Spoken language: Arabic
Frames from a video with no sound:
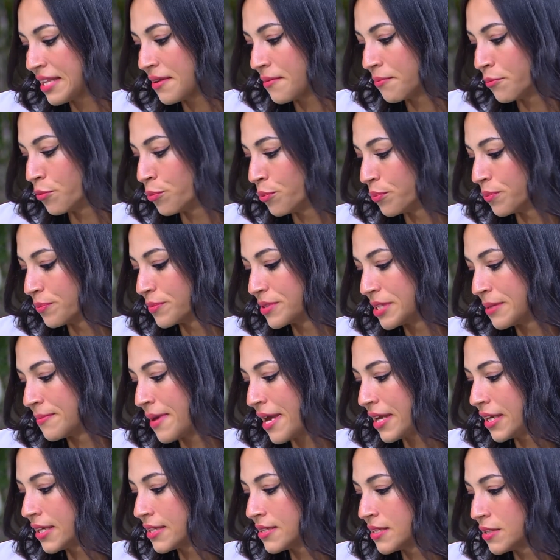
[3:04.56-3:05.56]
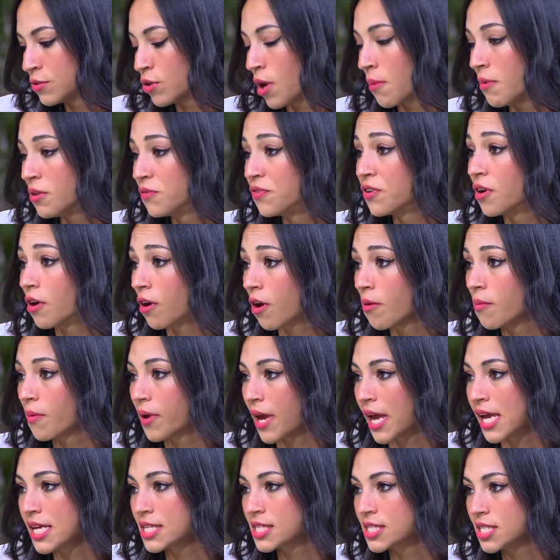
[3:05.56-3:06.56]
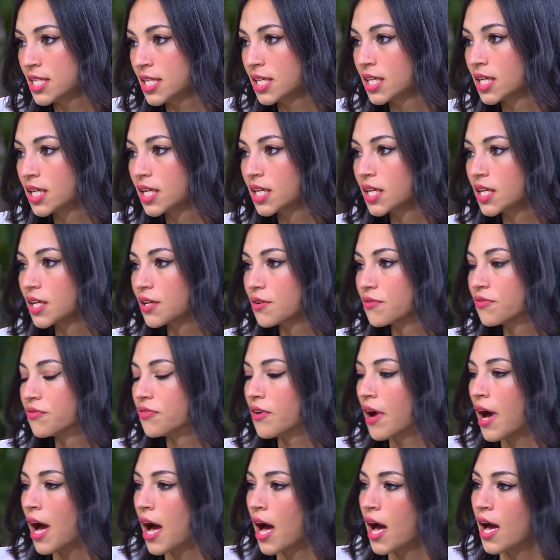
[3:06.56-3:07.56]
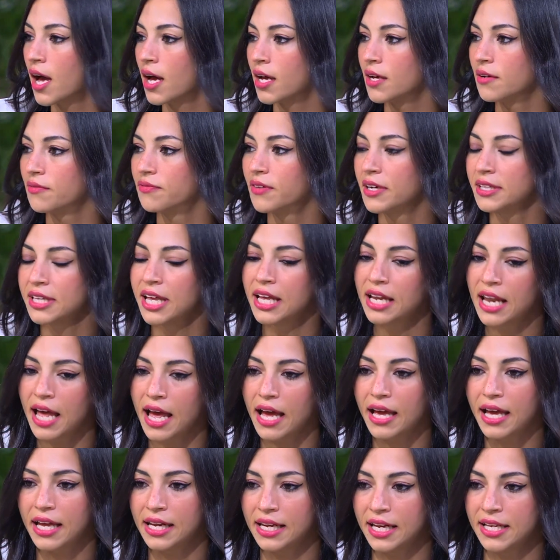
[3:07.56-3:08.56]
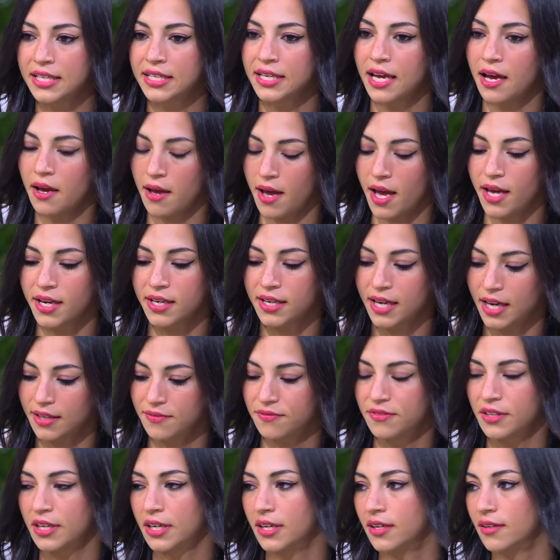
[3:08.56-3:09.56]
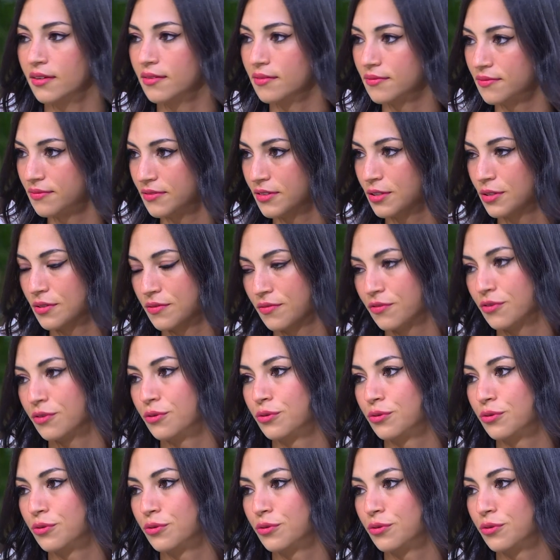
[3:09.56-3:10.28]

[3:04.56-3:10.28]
آه. سباق جديد وعملت فيه رقم قياسي ف... فده لا خلاني ارجع في ال... دكتوره